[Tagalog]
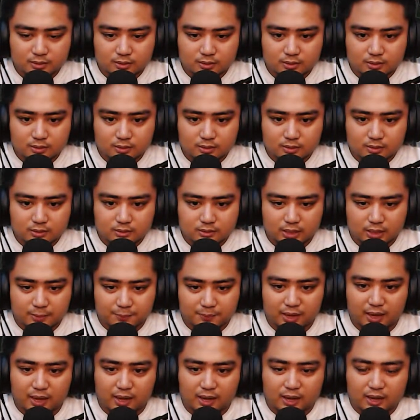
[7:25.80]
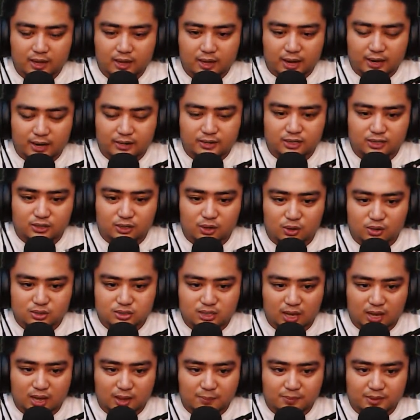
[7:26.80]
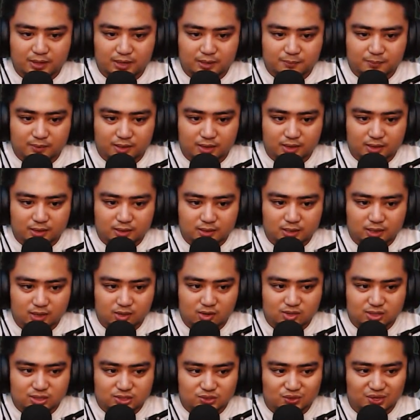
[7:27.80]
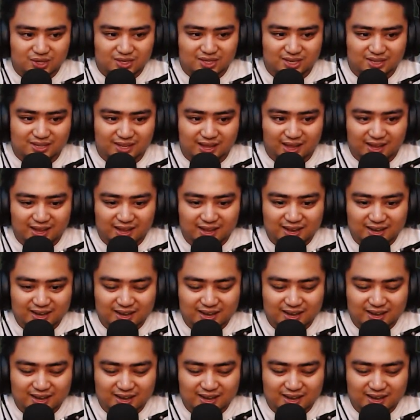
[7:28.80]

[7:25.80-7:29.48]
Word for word: Ano yata, hey, pre, pre? Andito ako sa cabinet, pre. Ililigtas ulit kita.